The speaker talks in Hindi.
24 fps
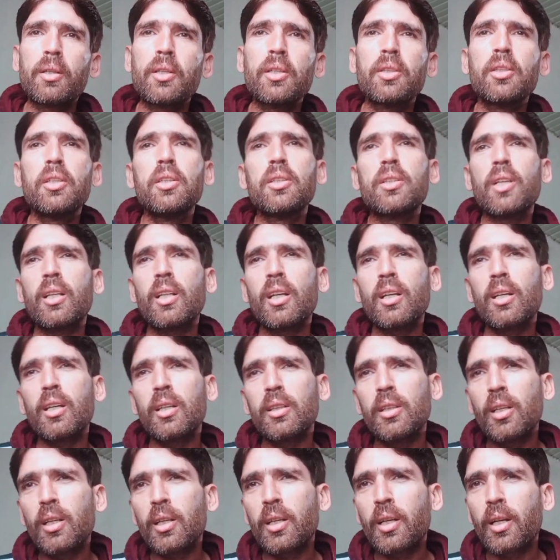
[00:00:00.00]
कितनी ज़्यादा
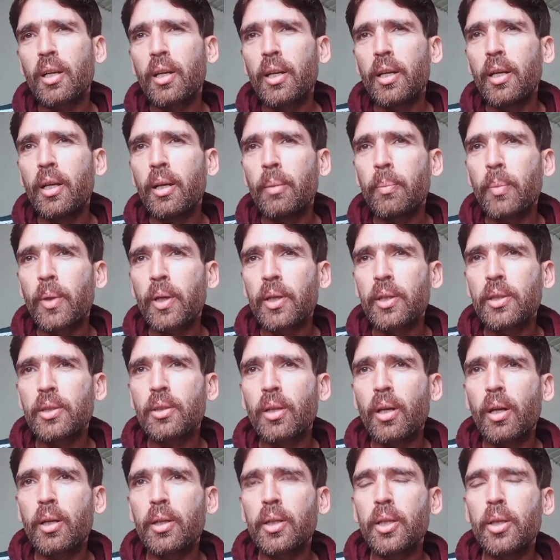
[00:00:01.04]
कदर कर रहे हैं
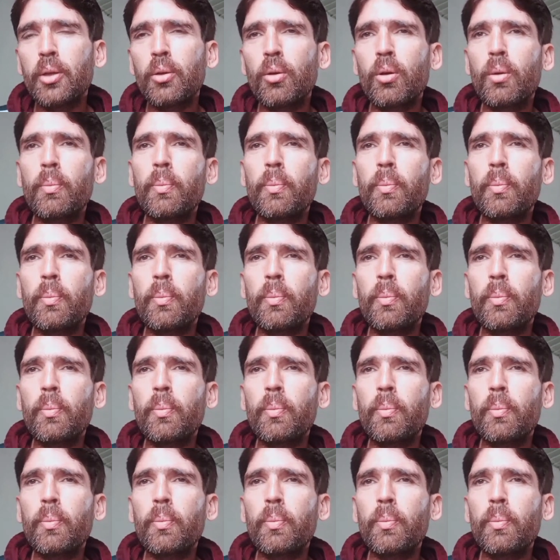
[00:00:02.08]
पाकिस्तान की